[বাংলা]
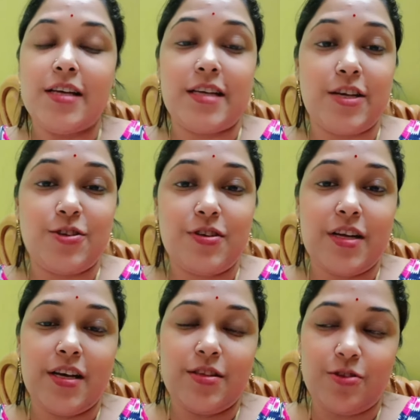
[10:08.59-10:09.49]
সেই
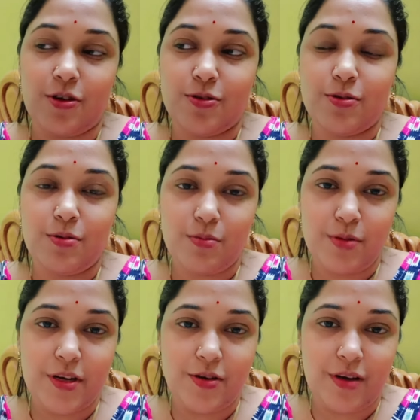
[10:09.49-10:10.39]
জন্যে যত
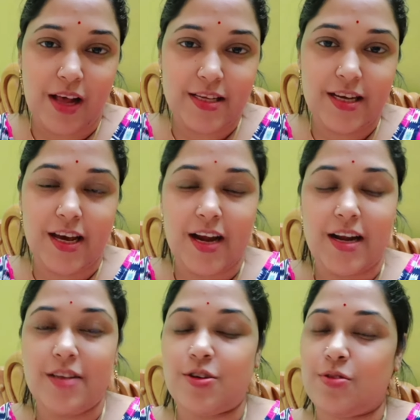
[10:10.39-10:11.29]
ভিডিও আছে
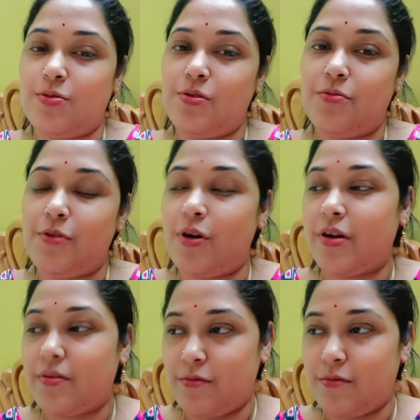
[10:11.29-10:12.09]
এখানটায় যতগুলো ভ্লগ